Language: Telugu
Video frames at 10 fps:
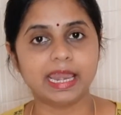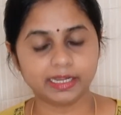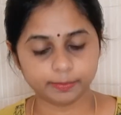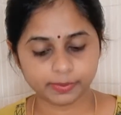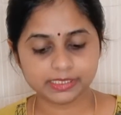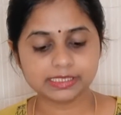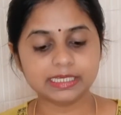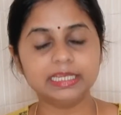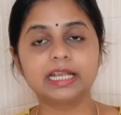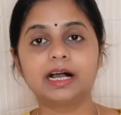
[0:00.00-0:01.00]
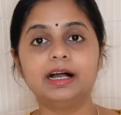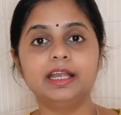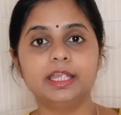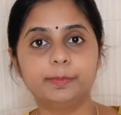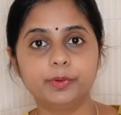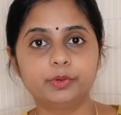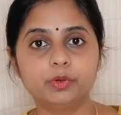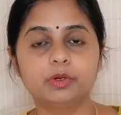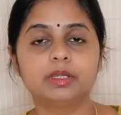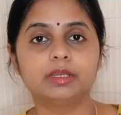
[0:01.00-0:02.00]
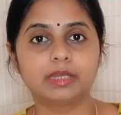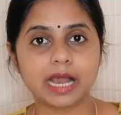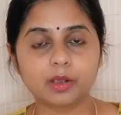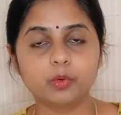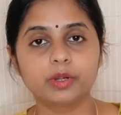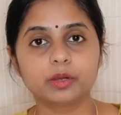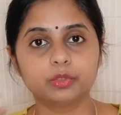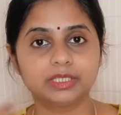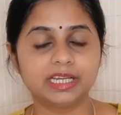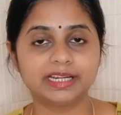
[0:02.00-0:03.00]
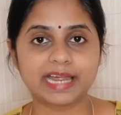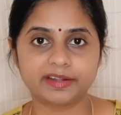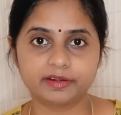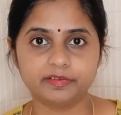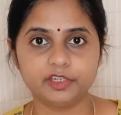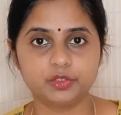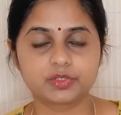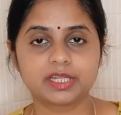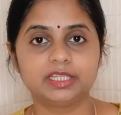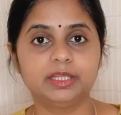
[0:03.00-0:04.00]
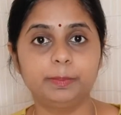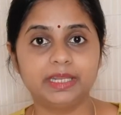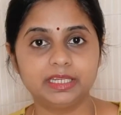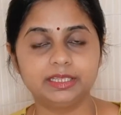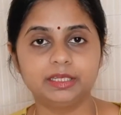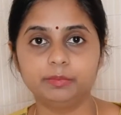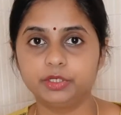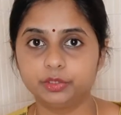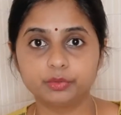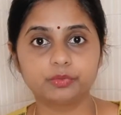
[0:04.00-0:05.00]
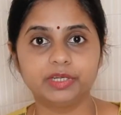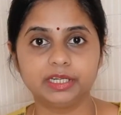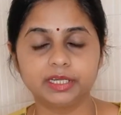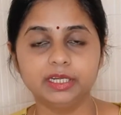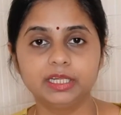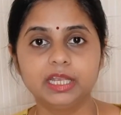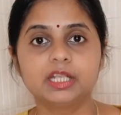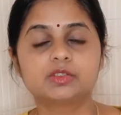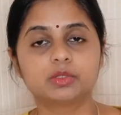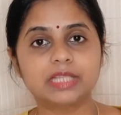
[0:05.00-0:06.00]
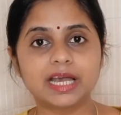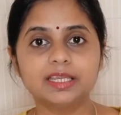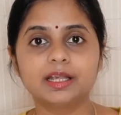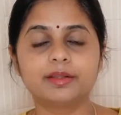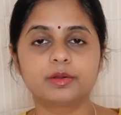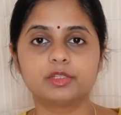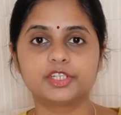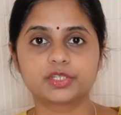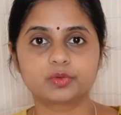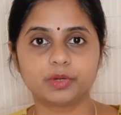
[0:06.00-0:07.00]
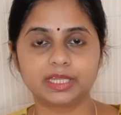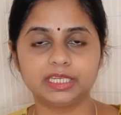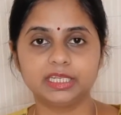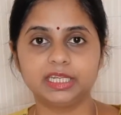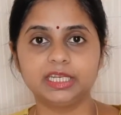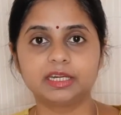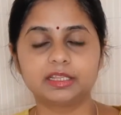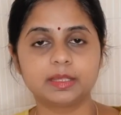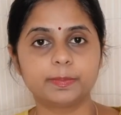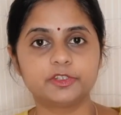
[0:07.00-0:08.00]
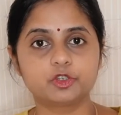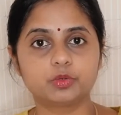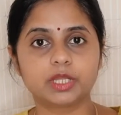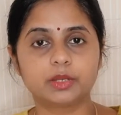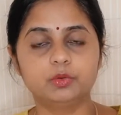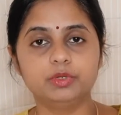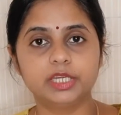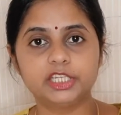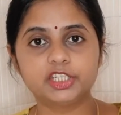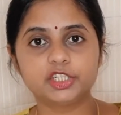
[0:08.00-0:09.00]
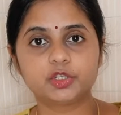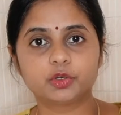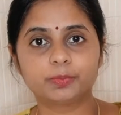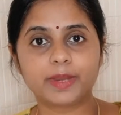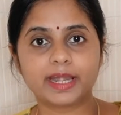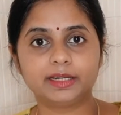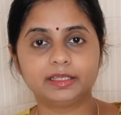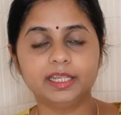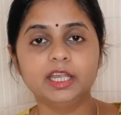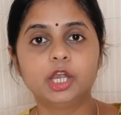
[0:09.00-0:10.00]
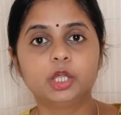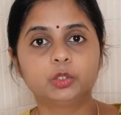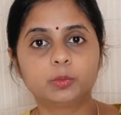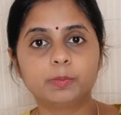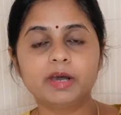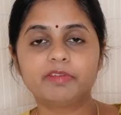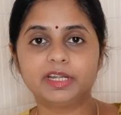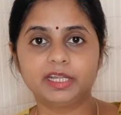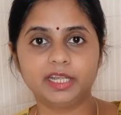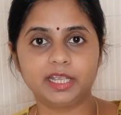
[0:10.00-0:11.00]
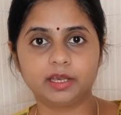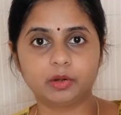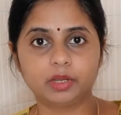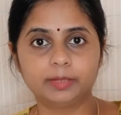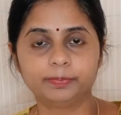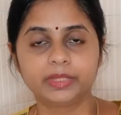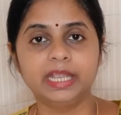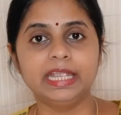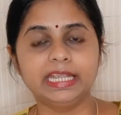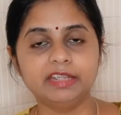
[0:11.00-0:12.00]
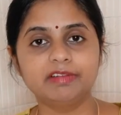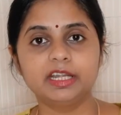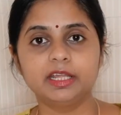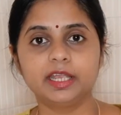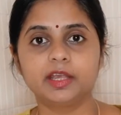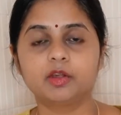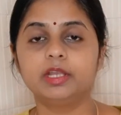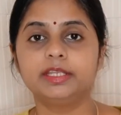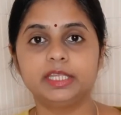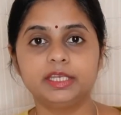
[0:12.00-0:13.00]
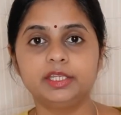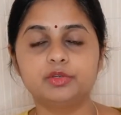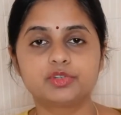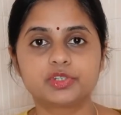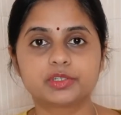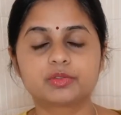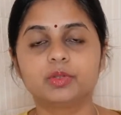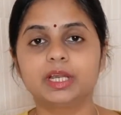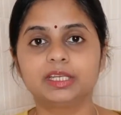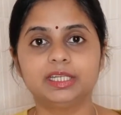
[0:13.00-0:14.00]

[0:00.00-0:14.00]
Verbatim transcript: అండ్ పర్సనలీగా ఇప్పుడు నాకు కూడా కొద్దిగా డాండ్రఫ్ ఇష్యూస్ అనేది పెరిగింది డ్యూ టు వింటర్ సో దాన్ని కంట్రోల్ చేసుకోవడానికి నేను ఇక్కడ తెప్పించుకున్నాను నేచర్ ష్యూర్ బ్రాండ్ది తుంబా వండర్ హెయిర్ ఆయిల్ ఈ వండర్ హెయిర్ ఆయిల్ దీన్ని యూస్ చేస్తూ నాకు